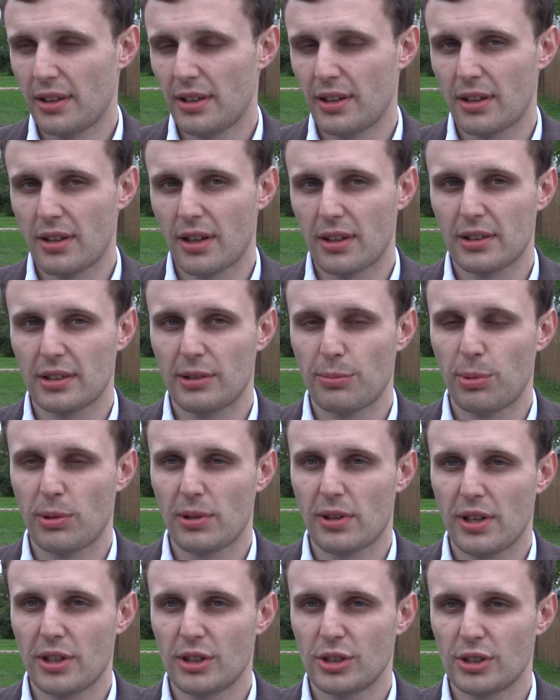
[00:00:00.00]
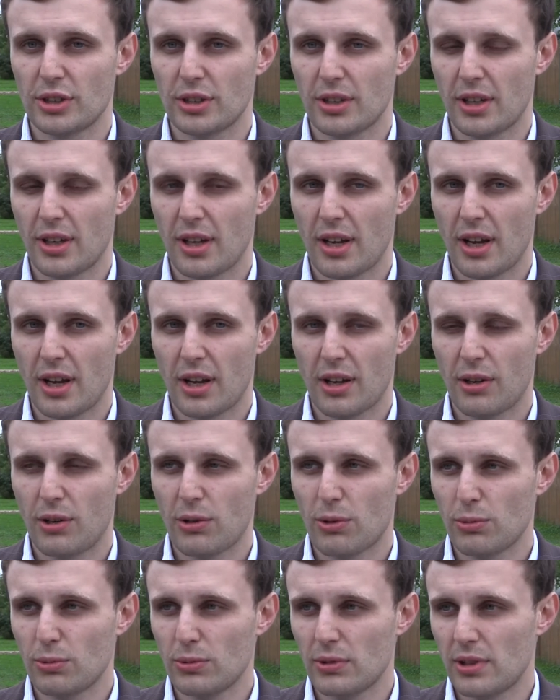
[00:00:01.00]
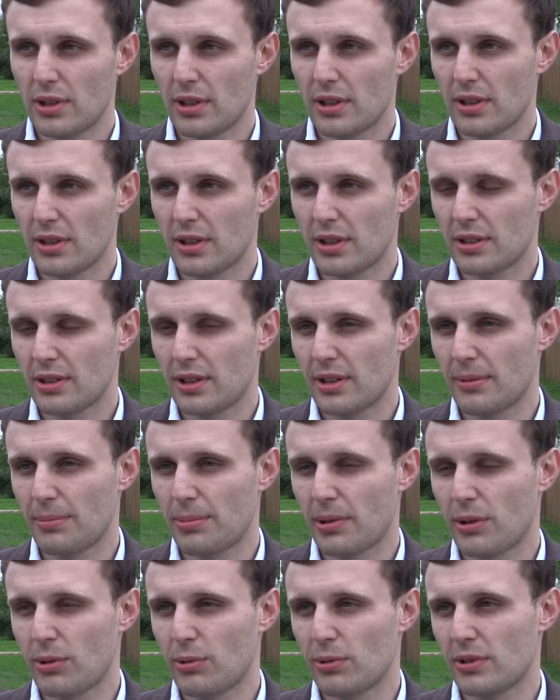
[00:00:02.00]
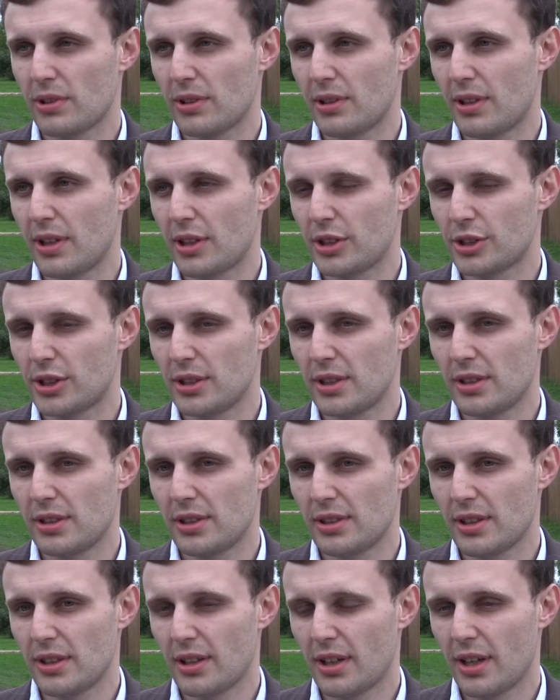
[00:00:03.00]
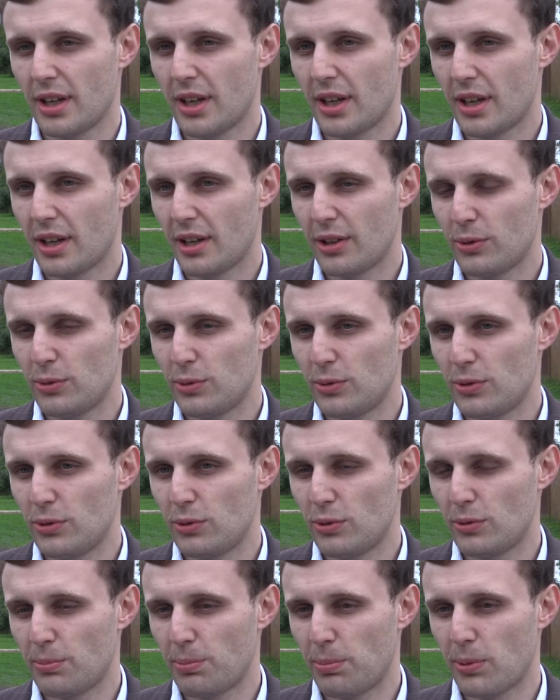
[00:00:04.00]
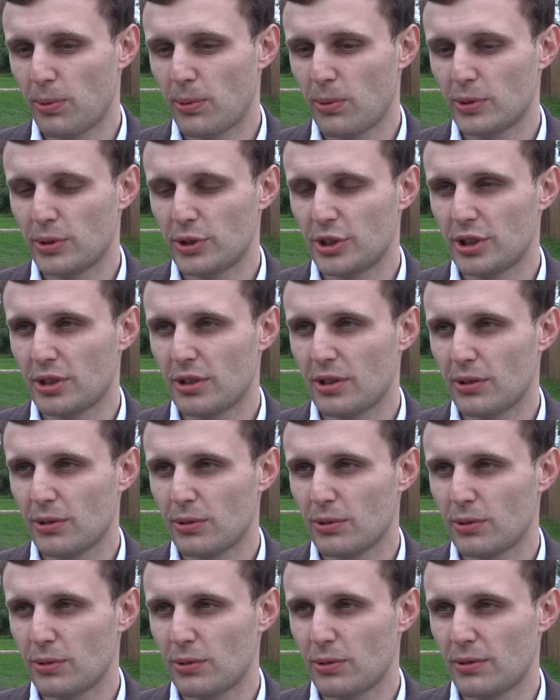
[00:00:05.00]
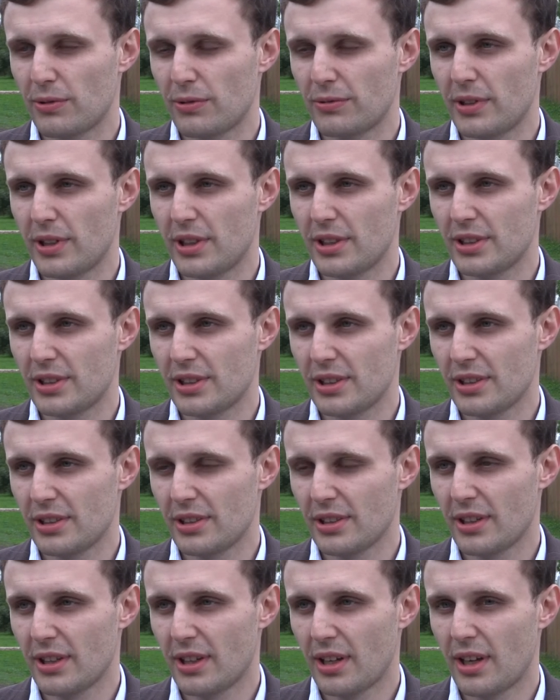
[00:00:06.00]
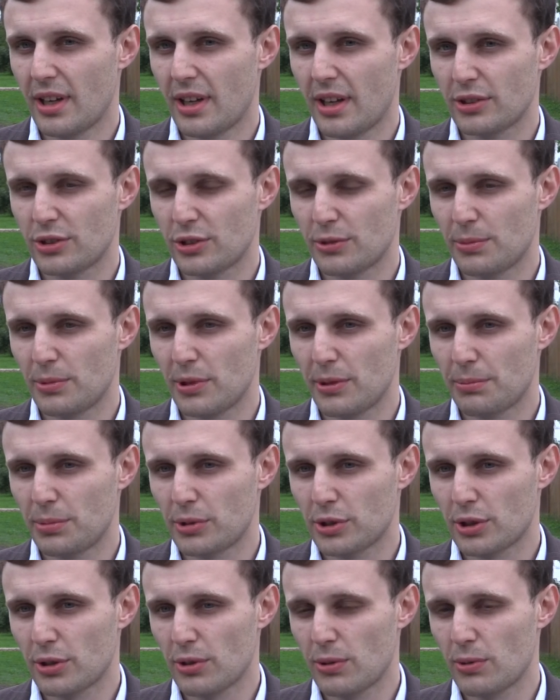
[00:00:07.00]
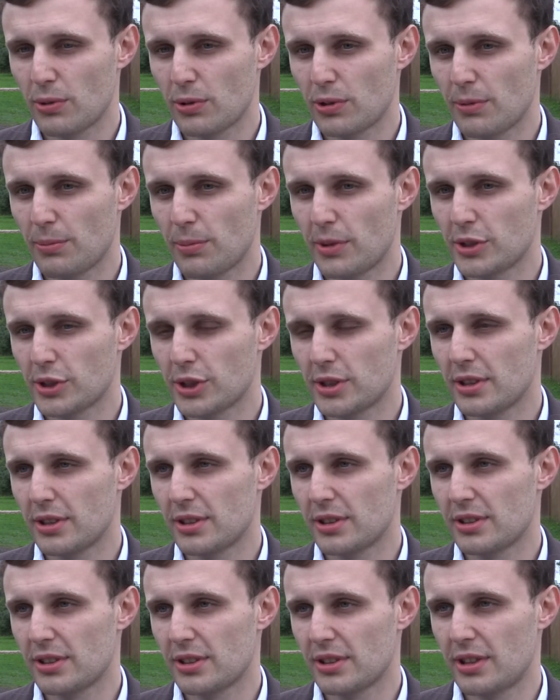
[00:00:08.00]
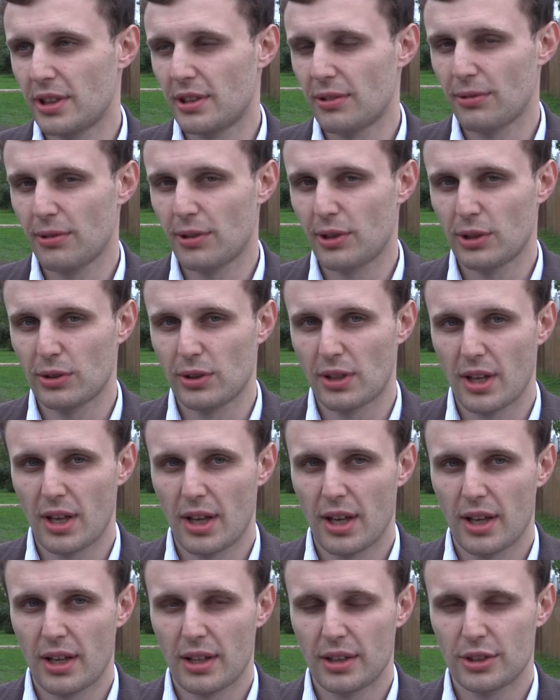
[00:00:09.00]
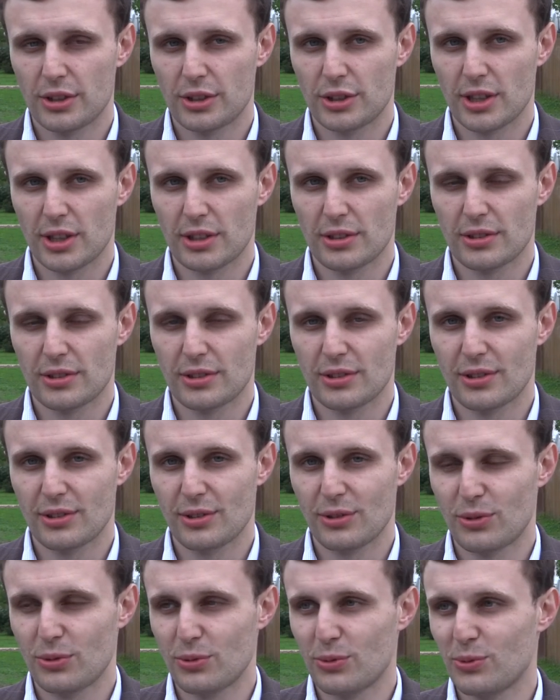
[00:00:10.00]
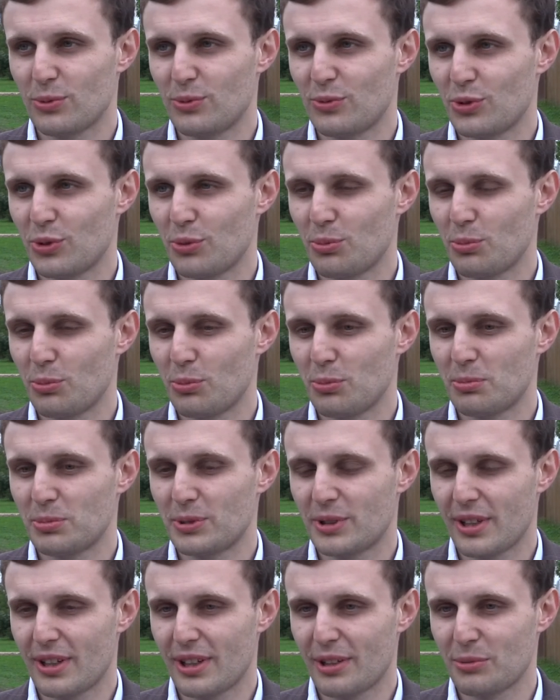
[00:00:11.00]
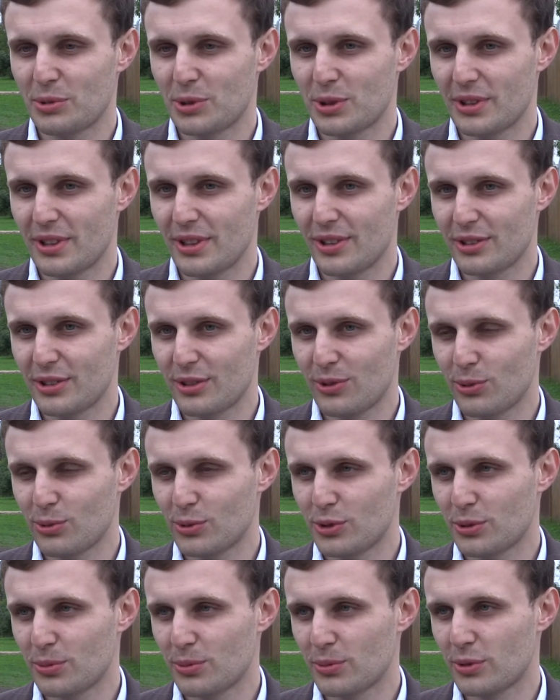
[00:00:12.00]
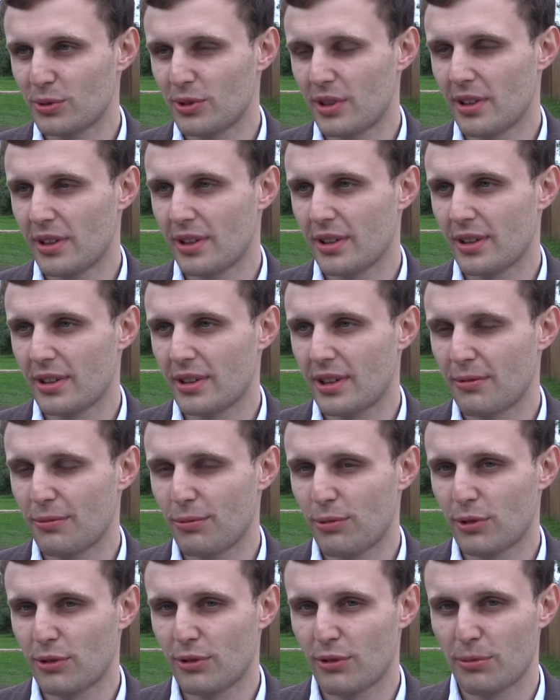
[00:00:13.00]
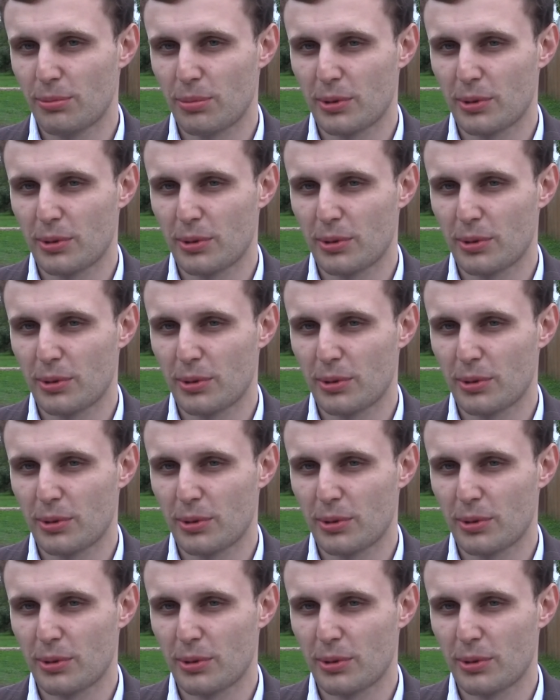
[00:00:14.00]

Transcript: не ну, как это было раньше. Грунт, когда проходят дожди, люди тут по щиколотку в грязи, особенно пешеходы, машины застревают. Сейчас ну, все стараемся делать к лучшему для комфортного